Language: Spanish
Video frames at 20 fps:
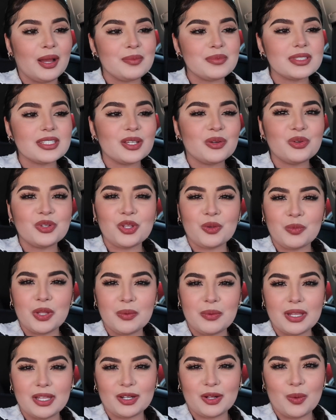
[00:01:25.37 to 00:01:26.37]
según yo me
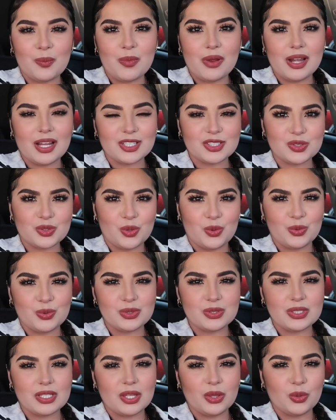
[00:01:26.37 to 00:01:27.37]
iba a ir como a las
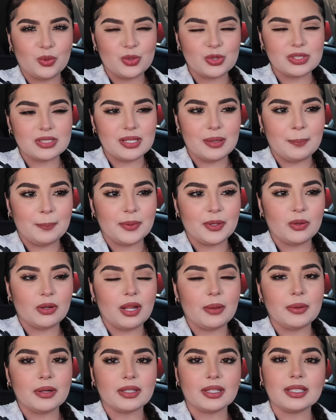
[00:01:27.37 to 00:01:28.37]
11, 12 Pero
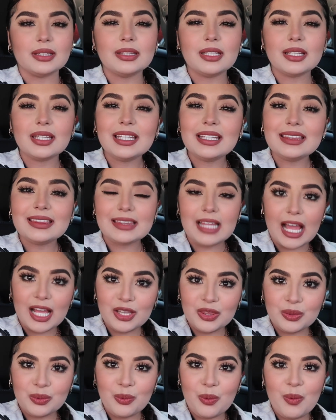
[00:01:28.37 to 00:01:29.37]
la verdad tardé
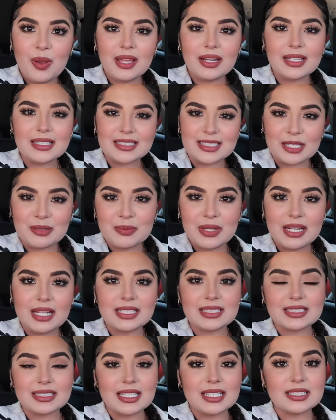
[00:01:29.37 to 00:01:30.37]
tanto en hacerme
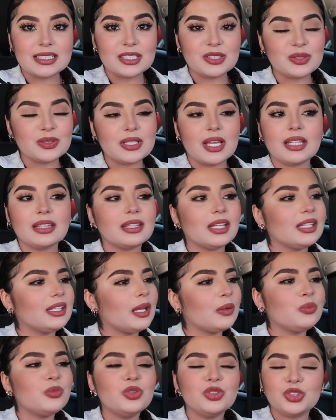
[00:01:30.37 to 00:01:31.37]
las trenzas O sea,
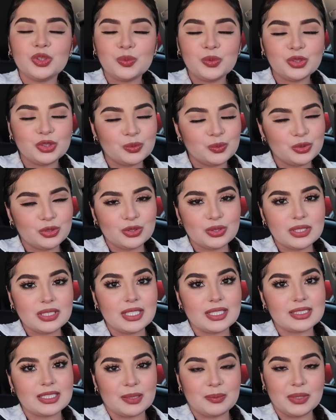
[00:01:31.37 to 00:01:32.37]
tenía mucho, mucho, mucho sin
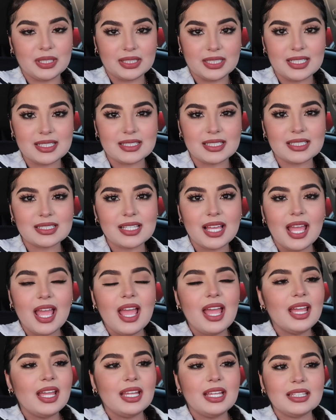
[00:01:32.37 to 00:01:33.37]
hacerme trenzas
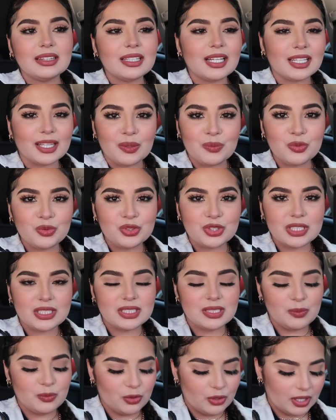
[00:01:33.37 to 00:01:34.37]
Y tardé
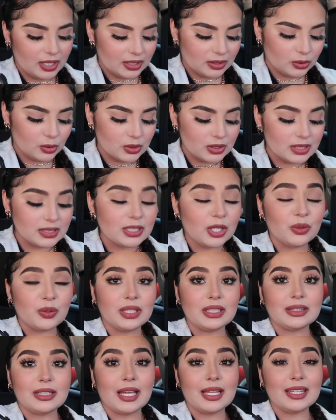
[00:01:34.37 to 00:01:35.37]
muchísimo Entonces
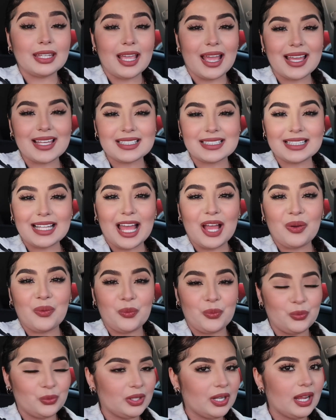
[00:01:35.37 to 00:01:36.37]
ahorita ya es la
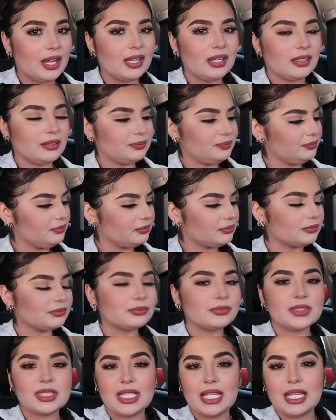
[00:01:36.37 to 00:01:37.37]
una
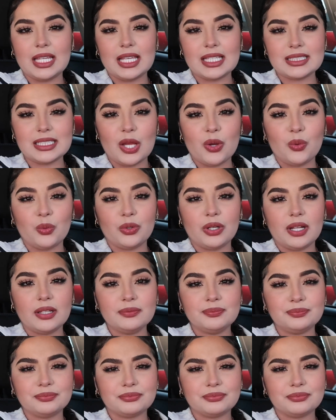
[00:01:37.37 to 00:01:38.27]
Sí, es la una